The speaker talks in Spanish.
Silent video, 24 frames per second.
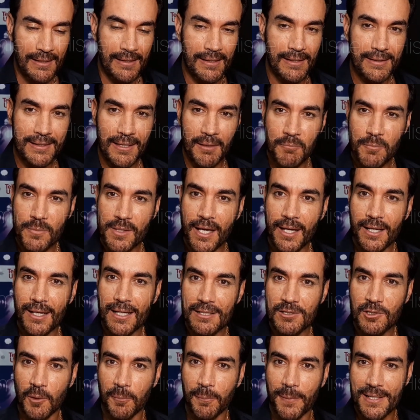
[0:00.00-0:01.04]
y también
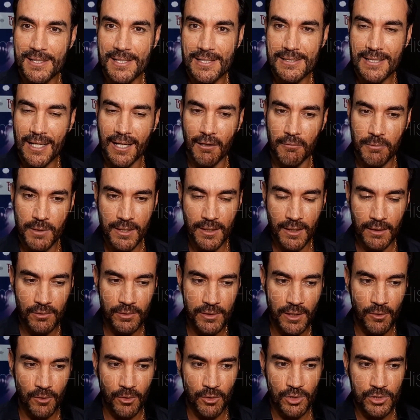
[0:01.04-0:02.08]
las sorpresas de la vida,
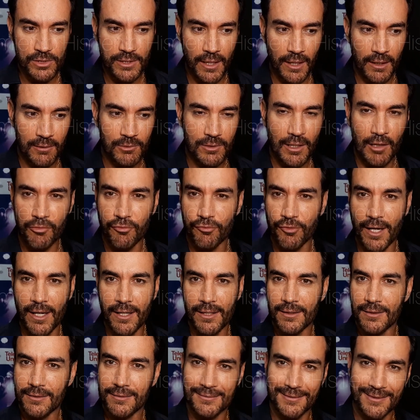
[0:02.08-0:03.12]
donde conoce a una
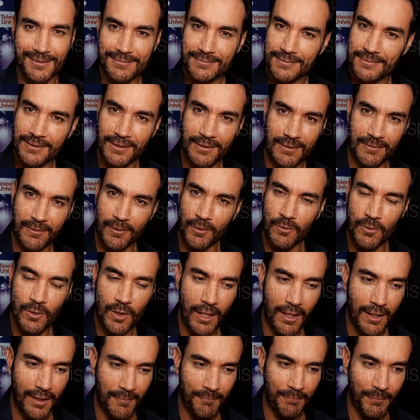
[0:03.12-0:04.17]
fan con
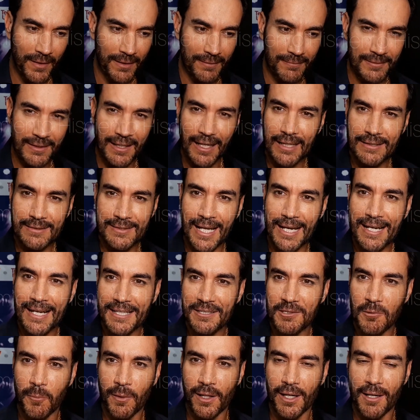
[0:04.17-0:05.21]
un gran
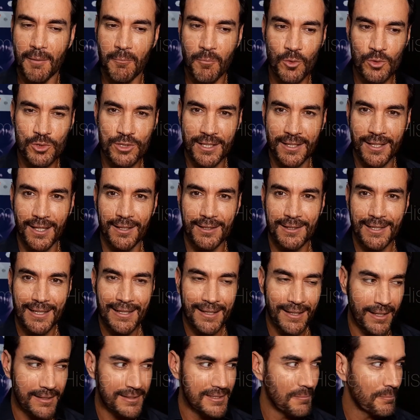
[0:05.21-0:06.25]
talento para la música,
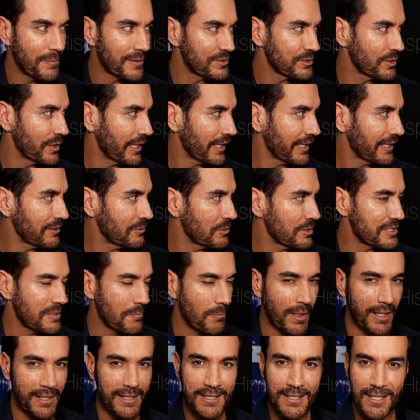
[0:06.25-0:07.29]
que es el personaje de Dulce
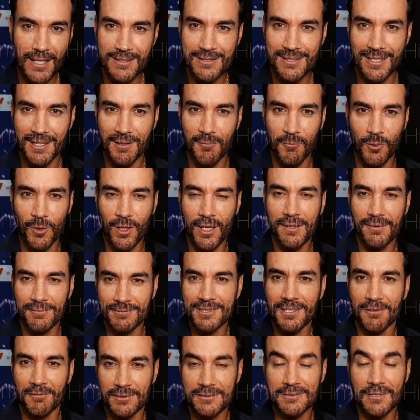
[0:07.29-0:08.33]
María, y se enamora,
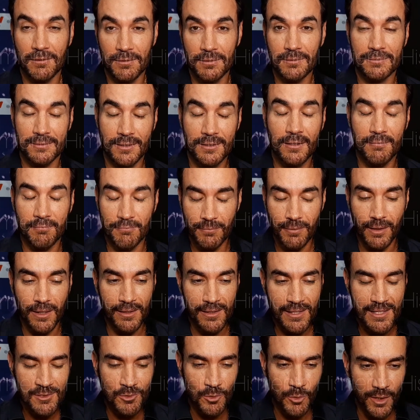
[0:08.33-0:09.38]
van a
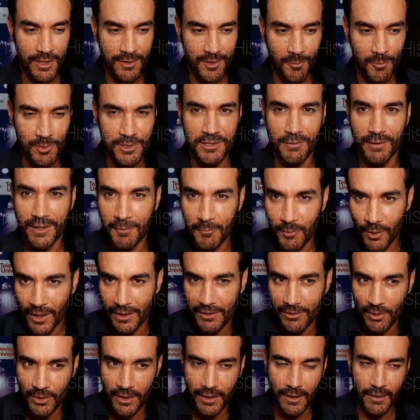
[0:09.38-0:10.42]
descubrir cómo se va
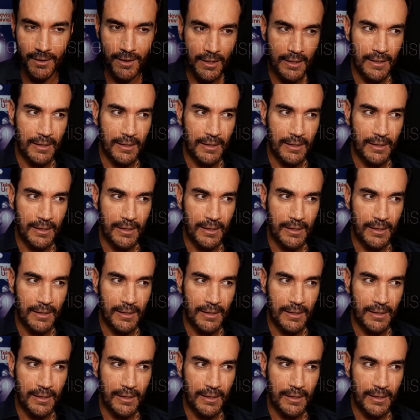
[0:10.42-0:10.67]
enamorando de,